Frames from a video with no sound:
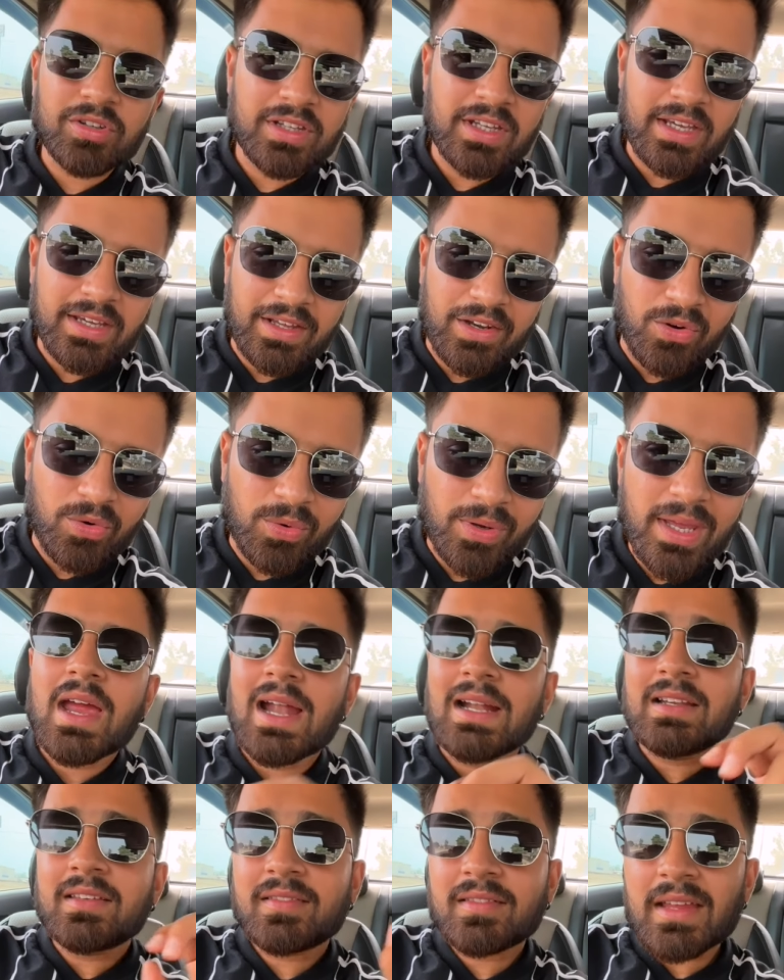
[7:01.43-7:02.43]
देख रहे होंगे
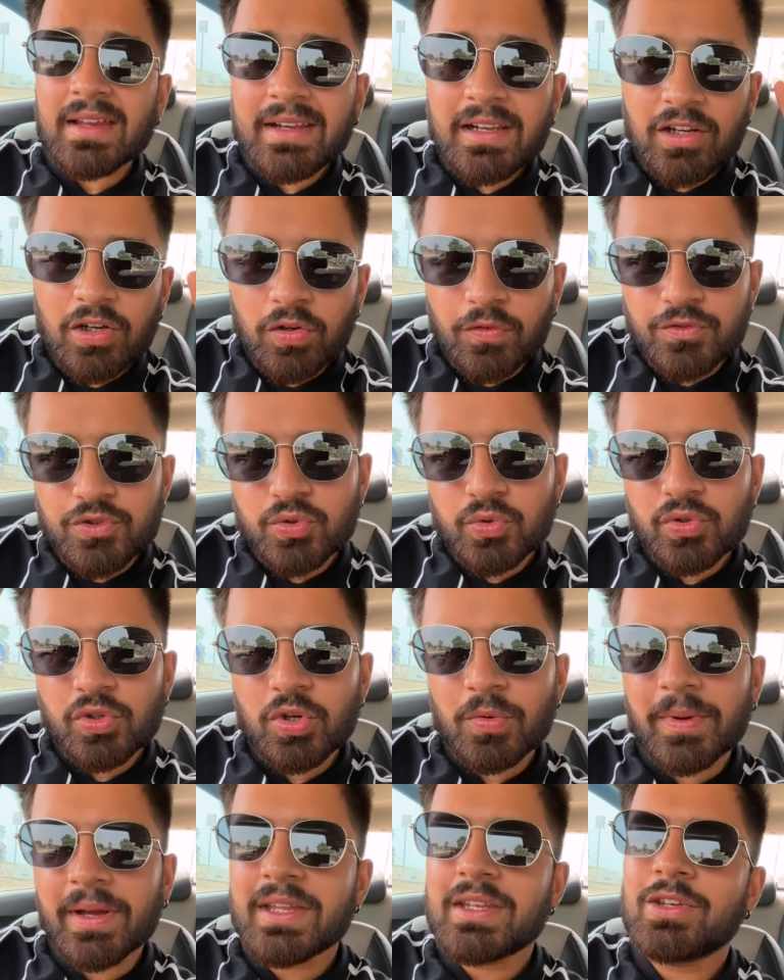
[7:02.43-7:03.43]
एंड सेकेंड ऑफ जून को
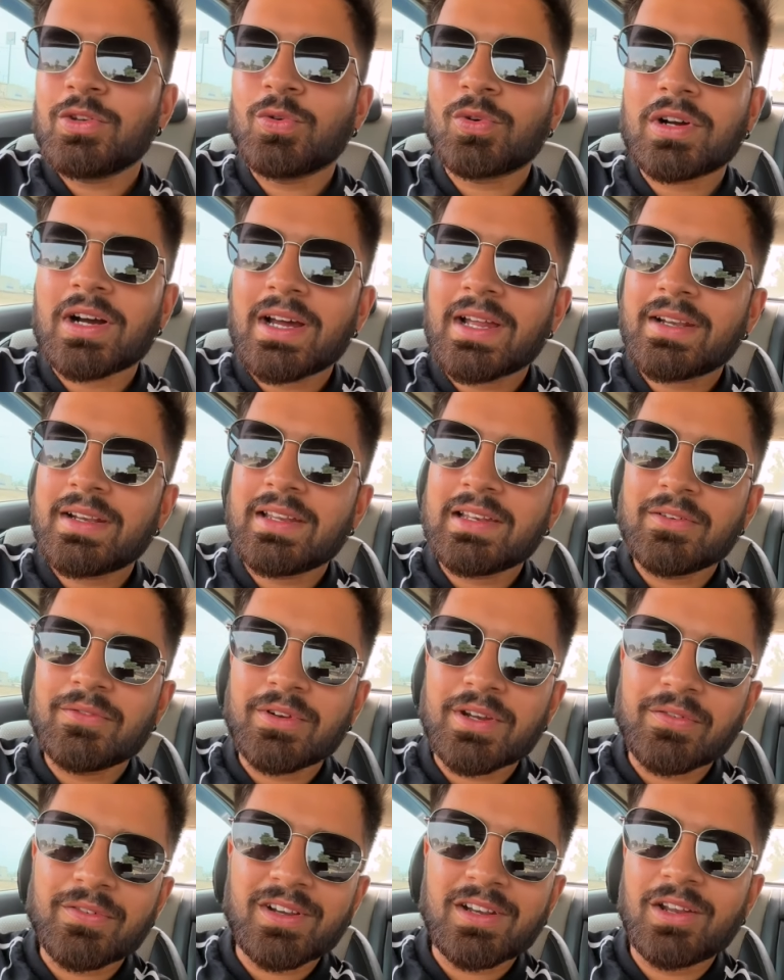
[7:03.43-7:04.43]
भाई न्यू कार
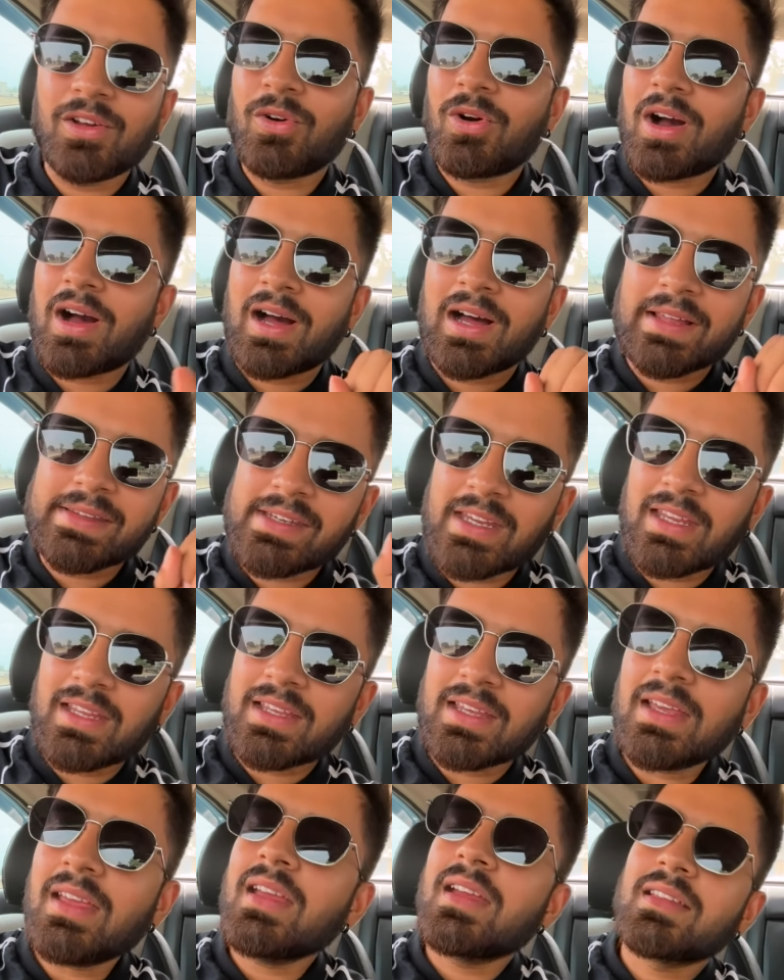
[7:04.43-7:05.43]
डिलीवरी वीडियो आ
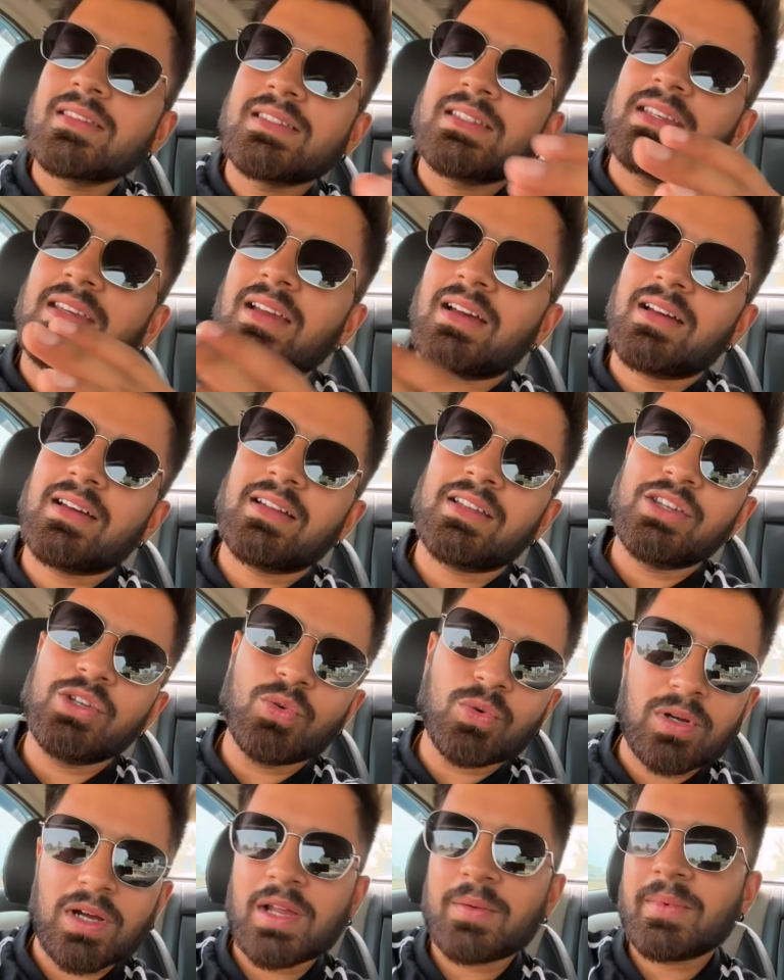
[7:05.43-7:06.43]
जाएगी जी हाँ न्यू
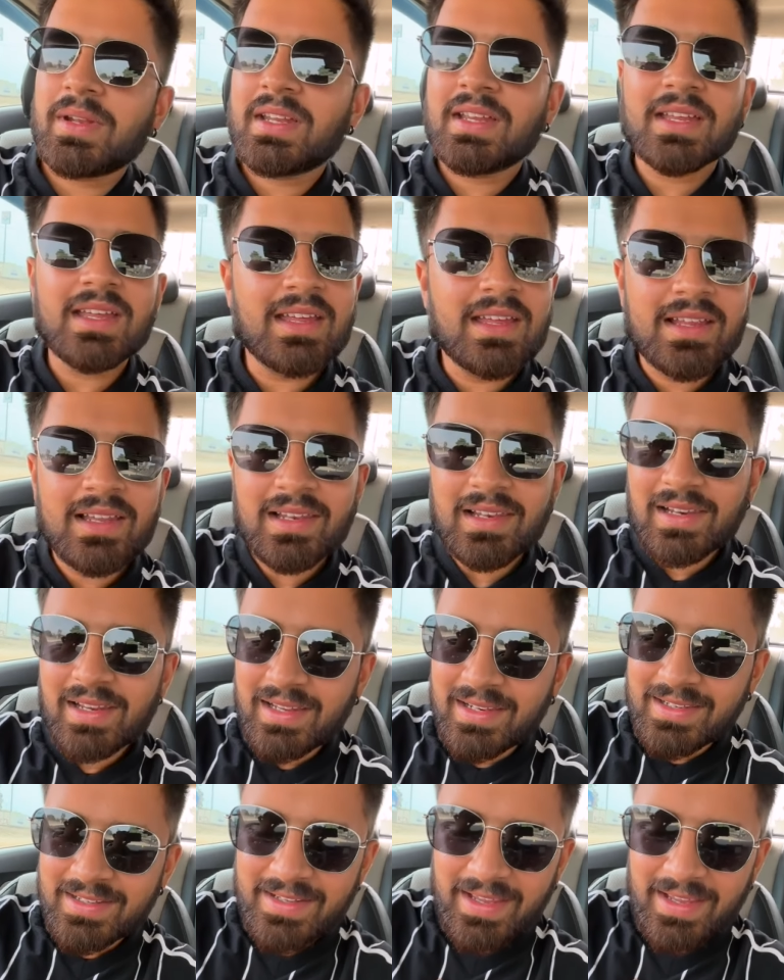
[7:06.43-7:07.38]
कार मैंने ले ली